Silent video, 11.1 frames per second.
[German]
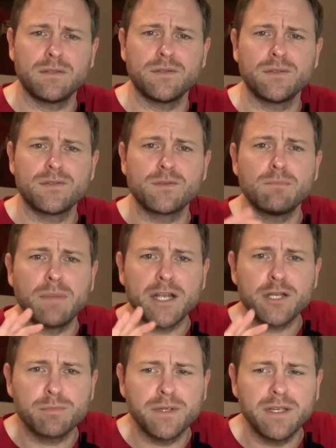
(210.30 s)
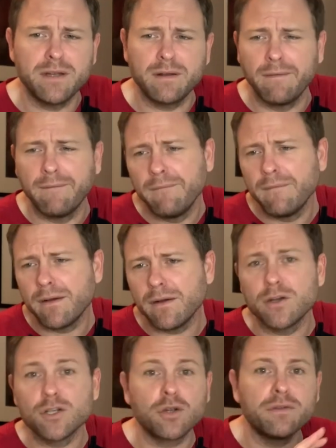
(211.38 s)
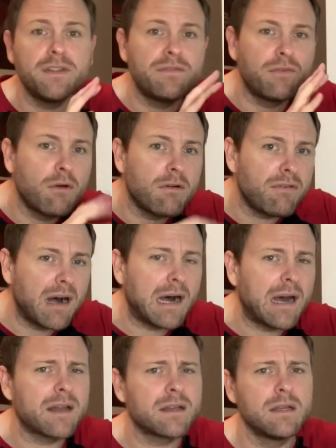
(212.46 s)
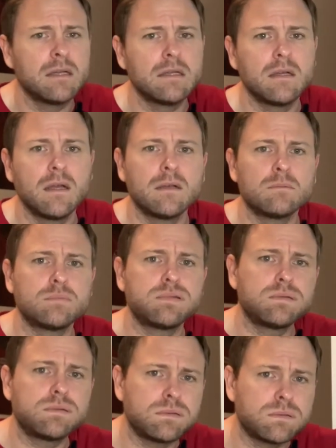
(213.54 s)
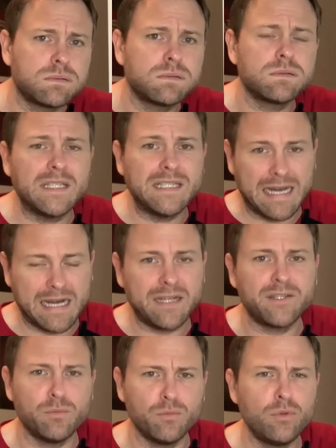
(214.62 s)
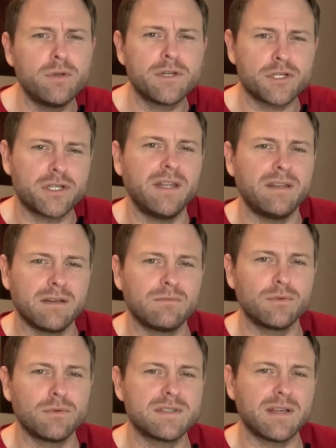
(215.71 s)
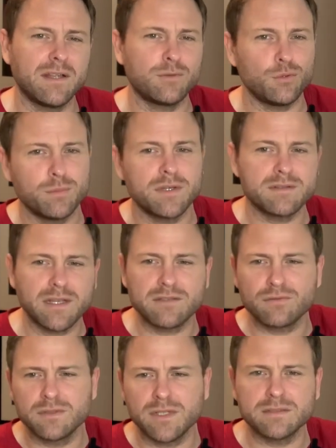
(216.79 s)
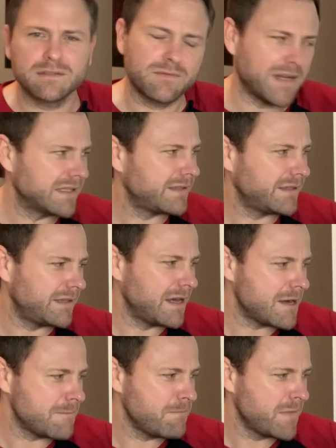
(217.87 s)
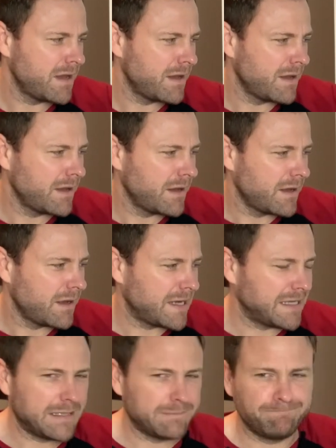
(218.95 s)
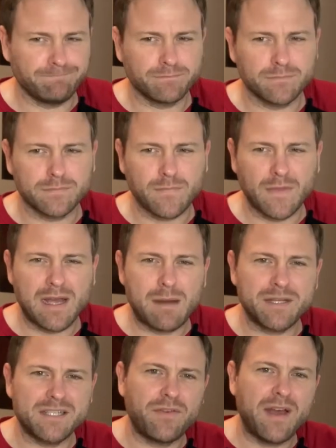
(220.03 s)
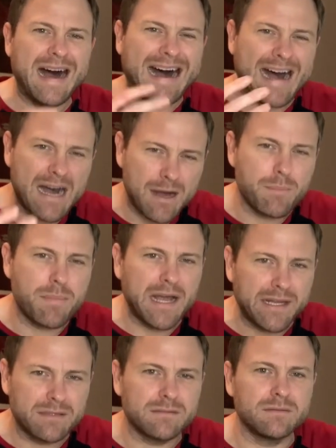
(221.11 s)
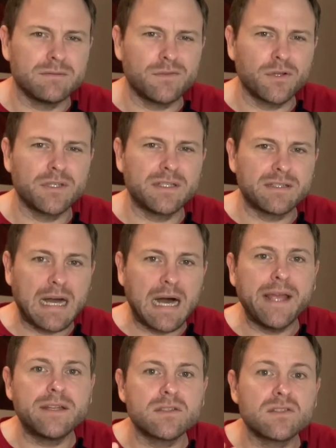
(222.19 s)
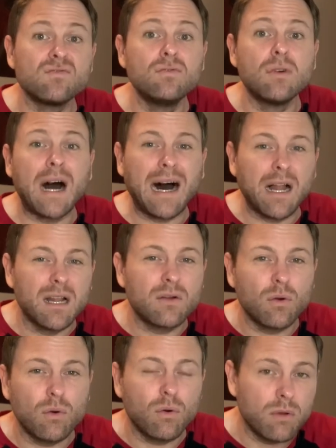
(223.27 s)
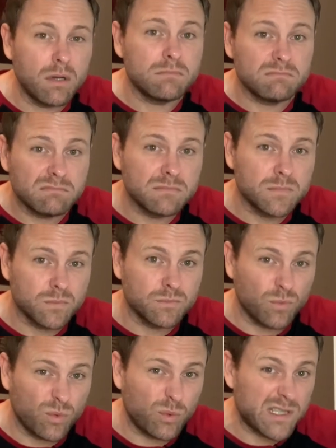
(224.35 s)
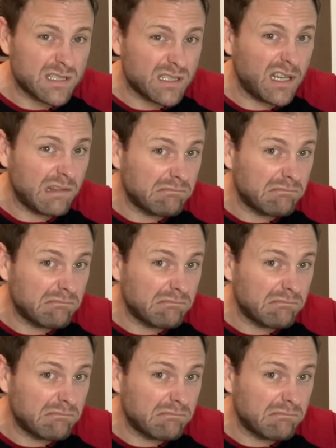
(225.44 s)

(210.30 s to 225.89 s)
zum Beispiel äh, schon die Vorfahren ja, die Mühle steht da wohl seit über 620 Jahren. Ähm, aber das Verarbeiten von Getreide zu Alkohol, Whisky,